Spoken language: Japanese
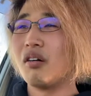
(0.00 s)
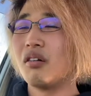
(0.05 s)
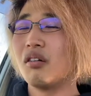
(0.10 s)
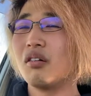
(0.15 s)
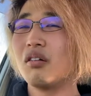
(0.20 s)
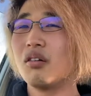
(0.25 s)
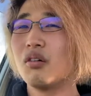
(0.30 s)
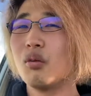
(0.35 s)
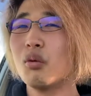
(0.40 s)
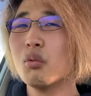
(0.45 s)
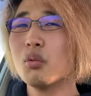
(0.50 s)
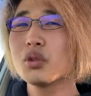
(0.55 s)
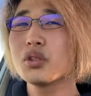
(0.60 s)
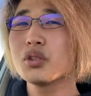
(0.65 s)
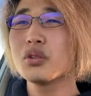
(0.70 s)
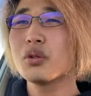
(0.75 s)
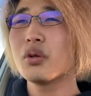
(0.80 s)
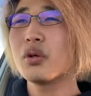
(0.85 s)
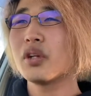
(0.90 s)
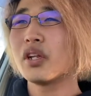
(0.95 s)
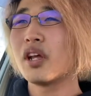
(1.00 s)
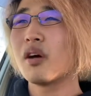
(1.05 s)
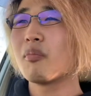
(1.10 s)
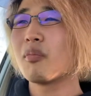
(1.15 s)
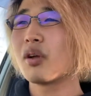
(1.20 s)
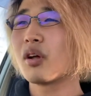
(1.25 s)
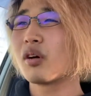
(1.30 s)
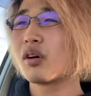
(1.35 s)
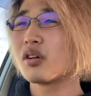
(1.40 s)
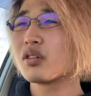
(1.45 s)
うん面白いねやっぱ
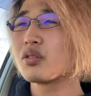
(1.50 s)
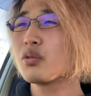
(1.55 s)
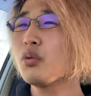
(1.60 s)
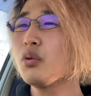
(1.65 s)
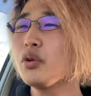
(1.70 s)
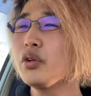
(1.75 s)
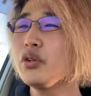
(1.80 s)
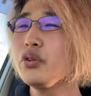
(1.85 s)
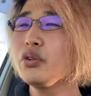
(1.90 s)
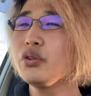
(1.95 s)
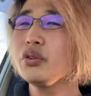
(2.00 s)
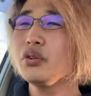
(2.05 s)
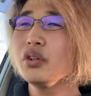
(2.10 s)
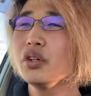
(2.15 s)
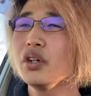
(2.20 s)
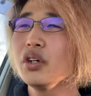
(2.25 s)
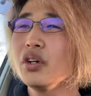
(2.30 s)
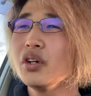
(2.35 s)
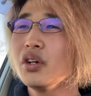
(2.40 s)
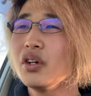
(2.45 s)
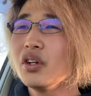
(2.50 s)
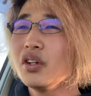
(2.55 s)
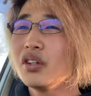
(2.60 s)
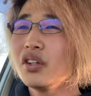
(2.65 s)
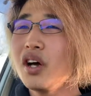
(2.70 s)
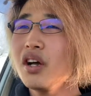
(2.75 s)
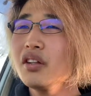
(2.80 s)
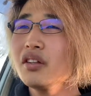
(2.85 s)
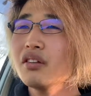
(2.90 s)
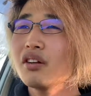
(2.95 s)
だからそういうな
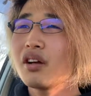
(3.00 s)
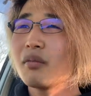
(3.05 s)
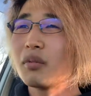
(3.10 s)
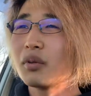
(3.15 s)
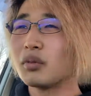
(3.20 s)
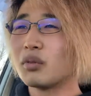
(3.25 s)
んだろうやっぱ